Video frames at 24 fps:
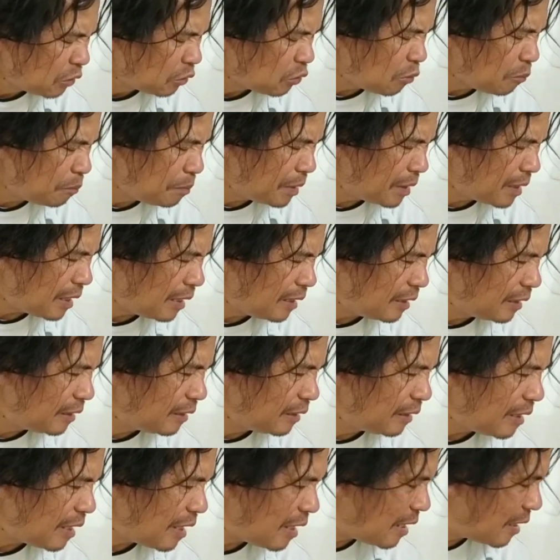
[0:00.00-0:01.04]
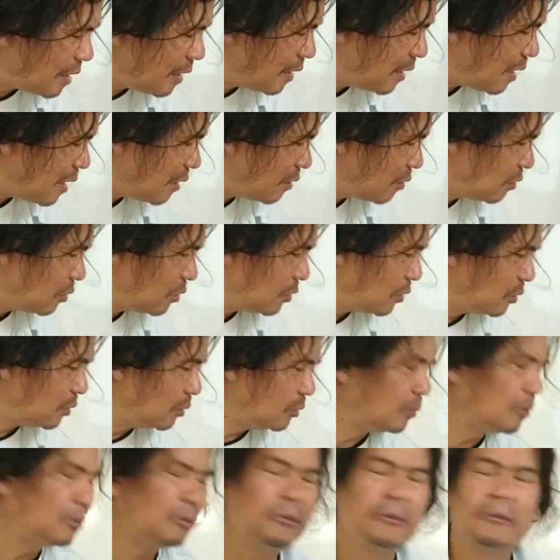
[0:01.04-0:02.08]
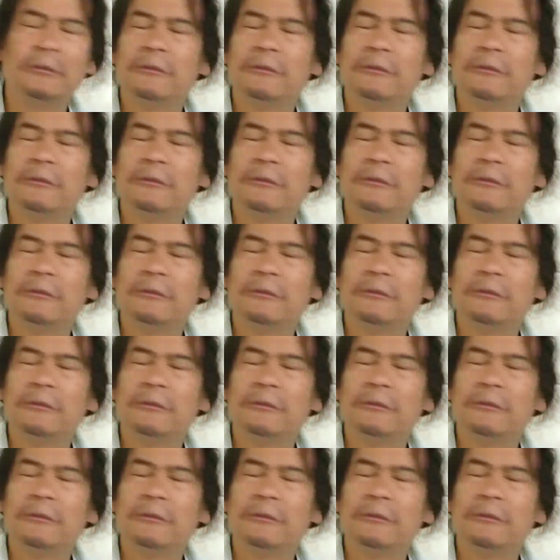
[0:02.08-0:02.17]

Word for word: Topik kali ini yang akan aku